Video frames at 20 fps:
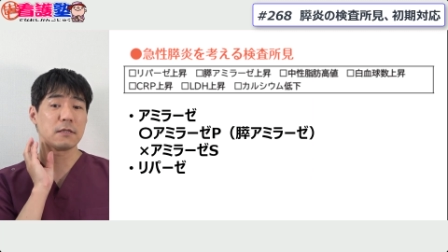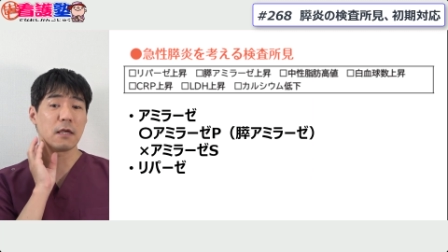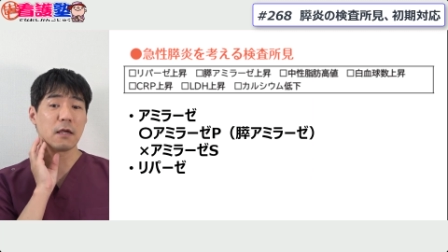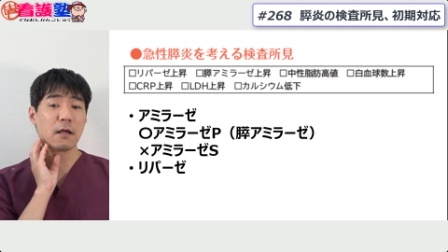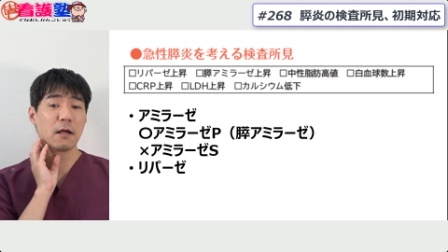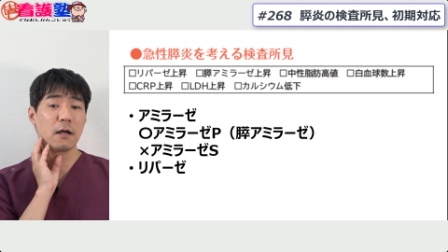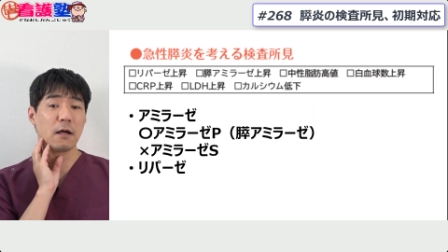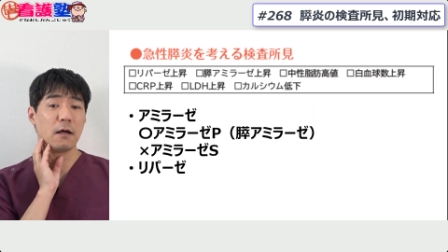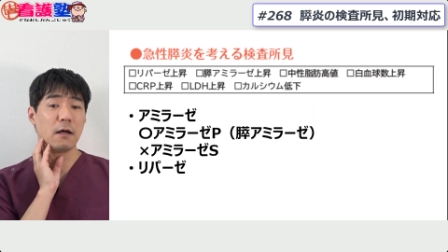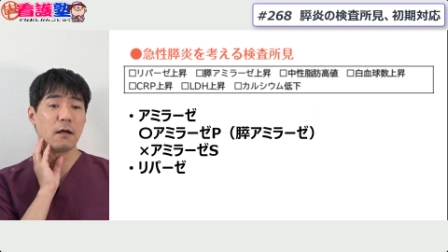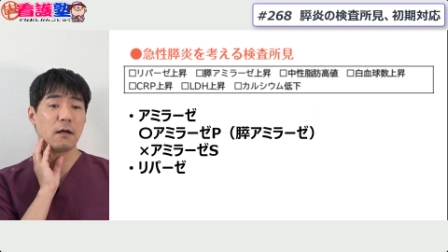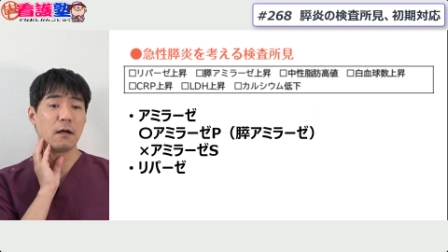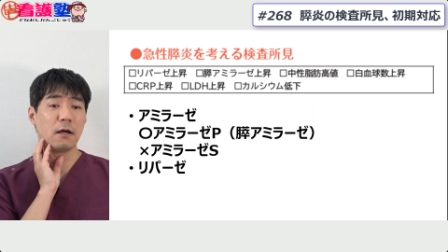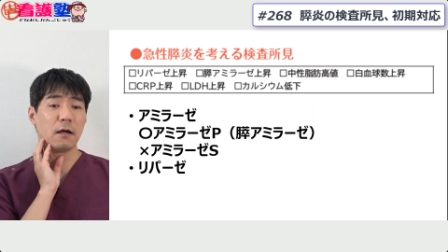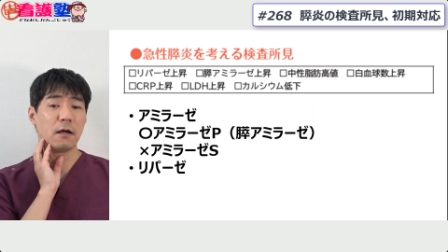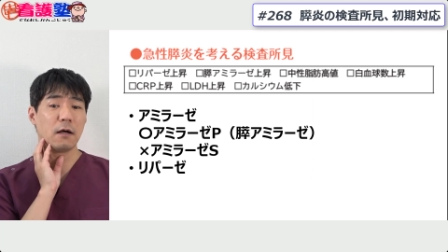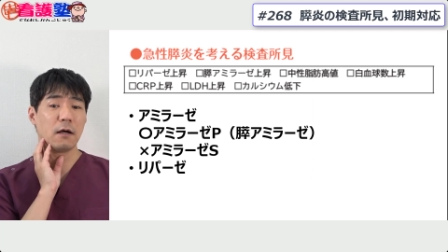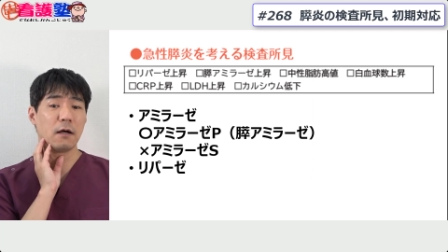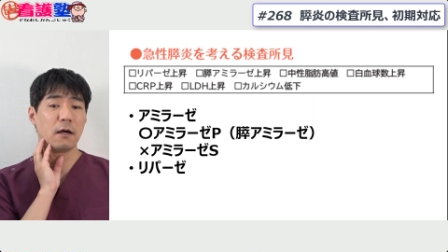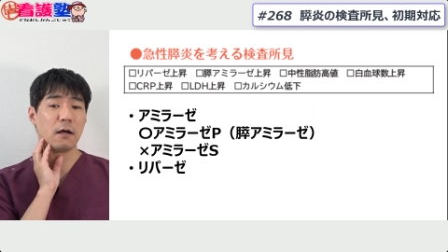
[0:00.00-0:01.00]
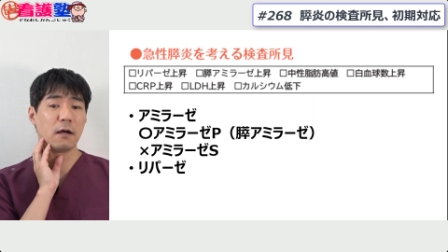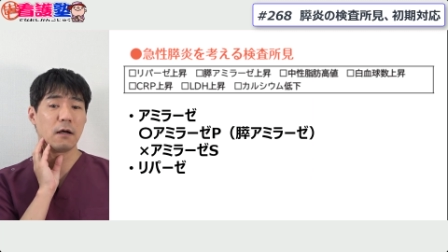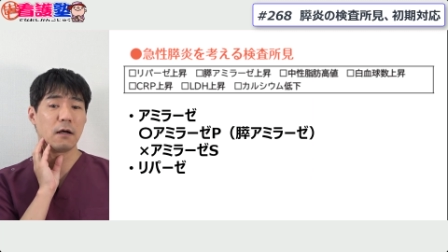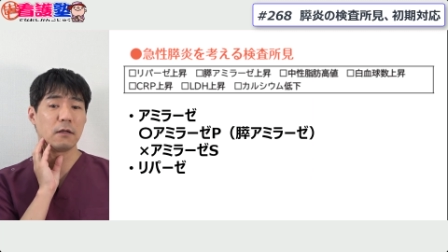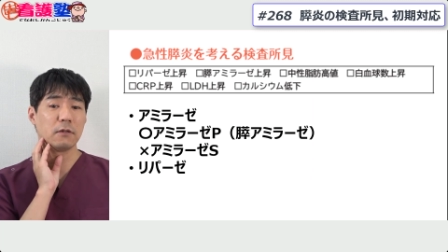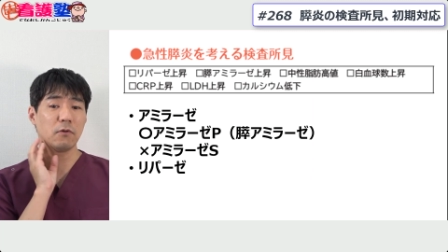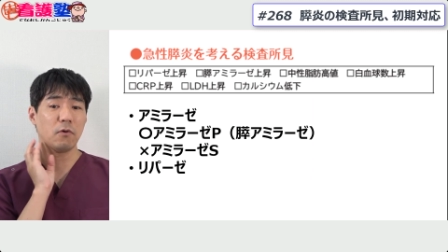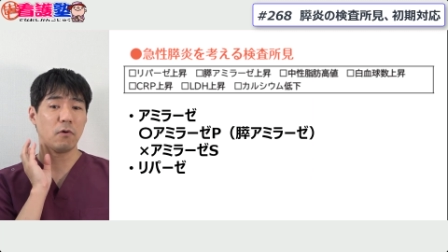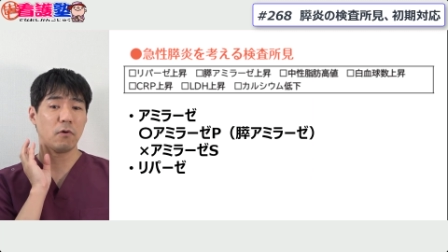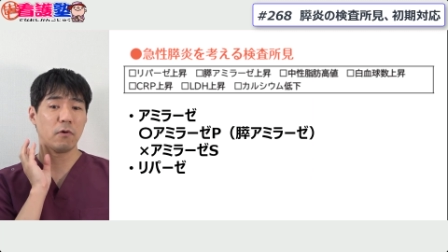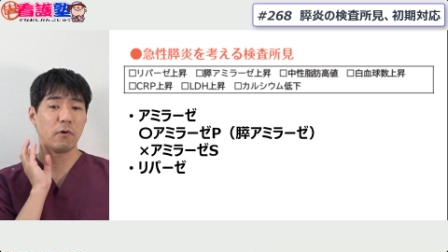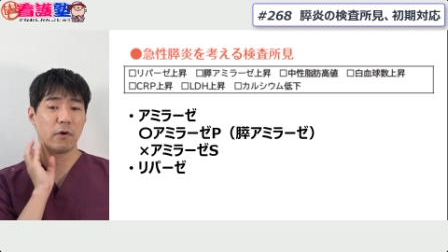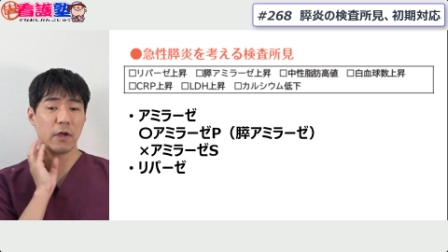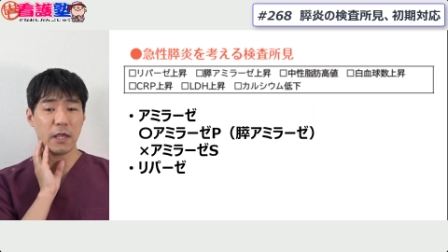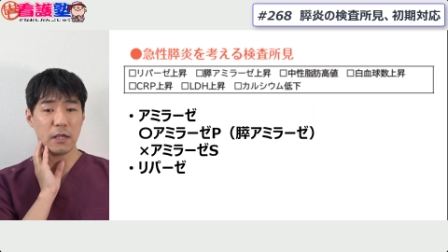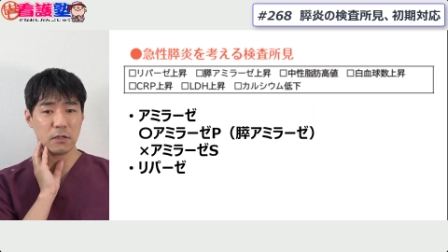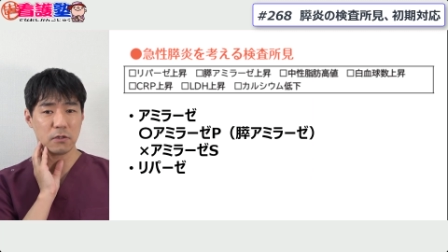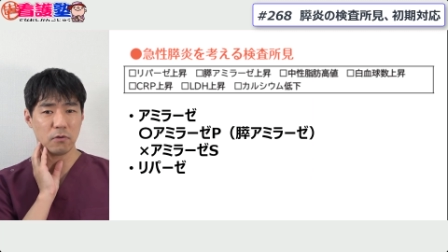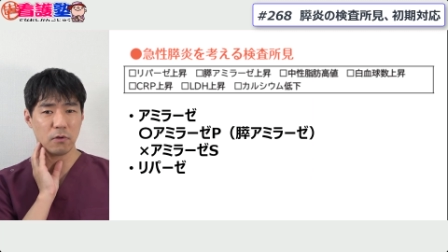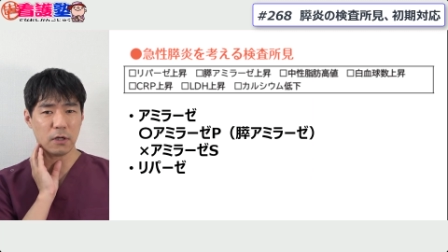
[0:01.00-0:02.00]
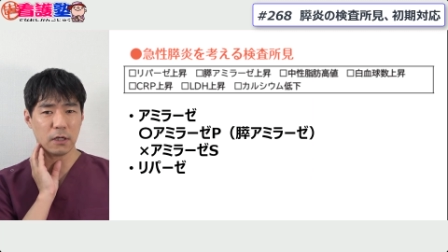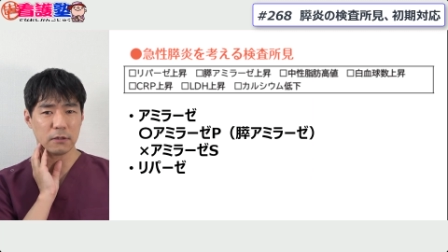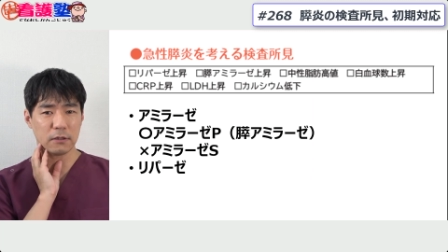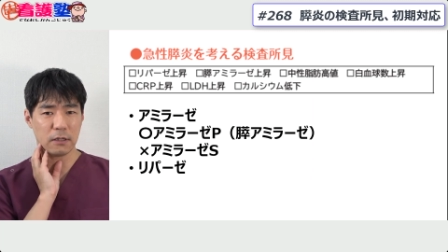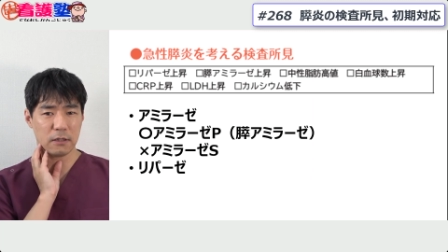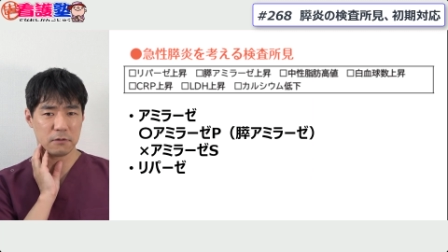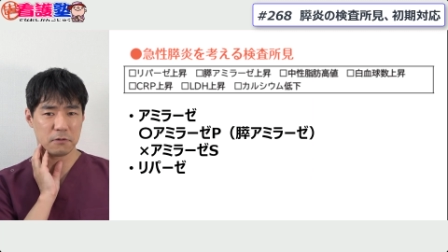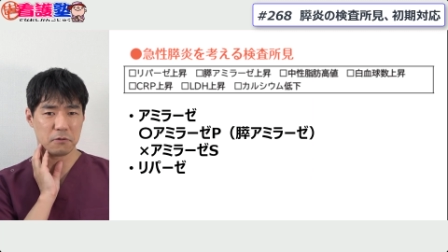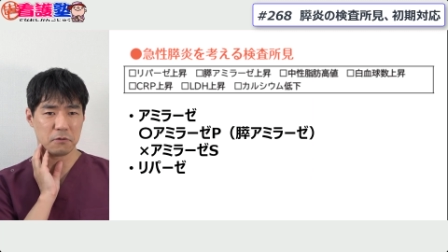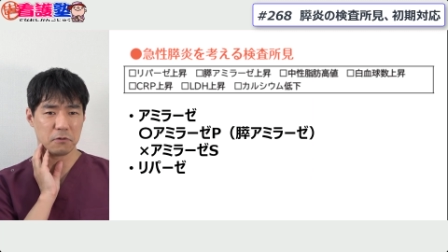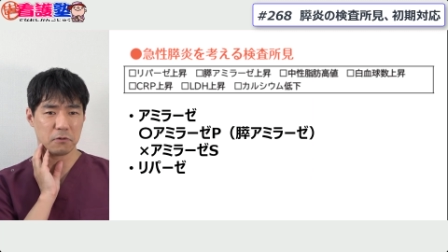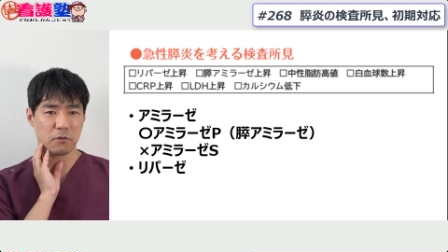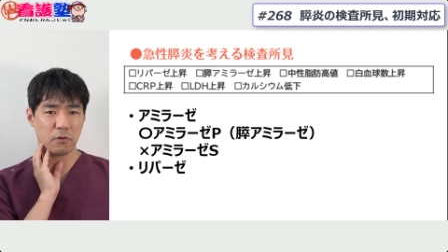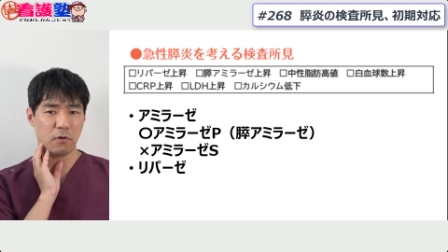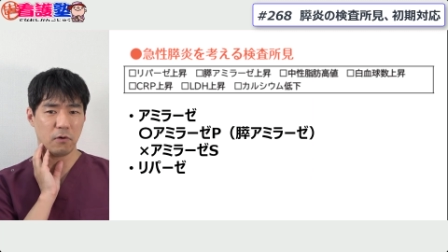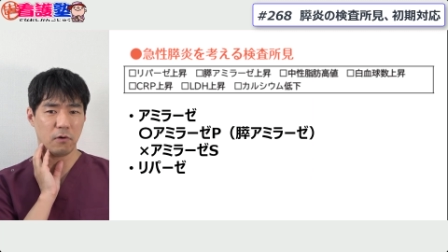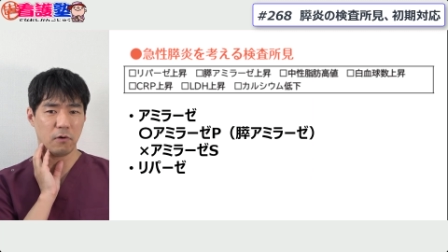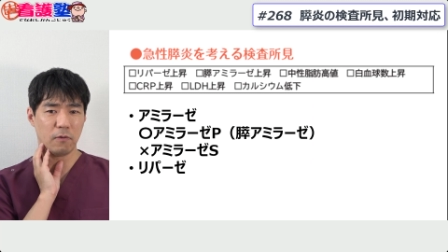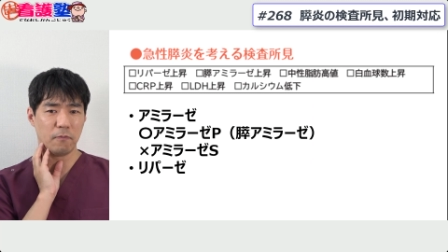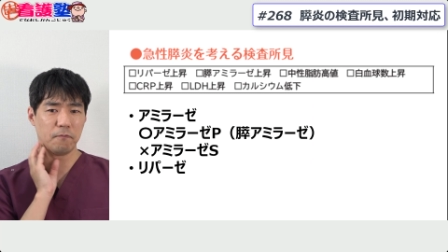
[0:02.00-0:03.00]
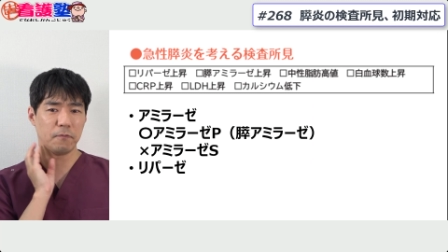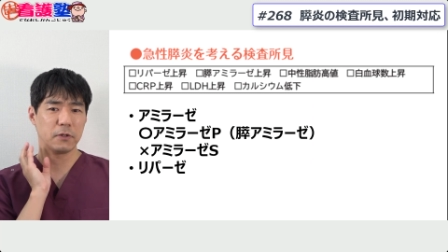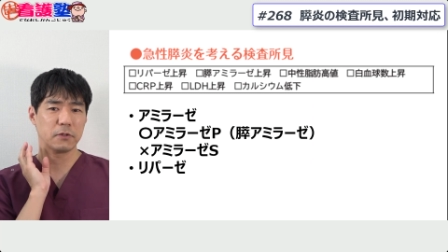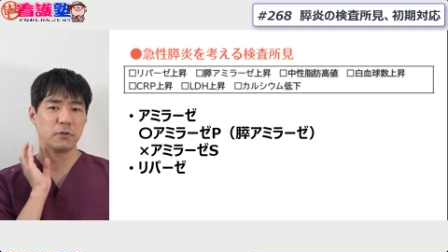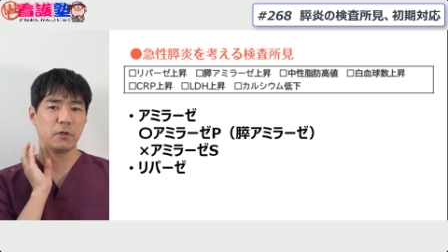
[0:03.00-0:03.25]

舌下の炎症があったりすると、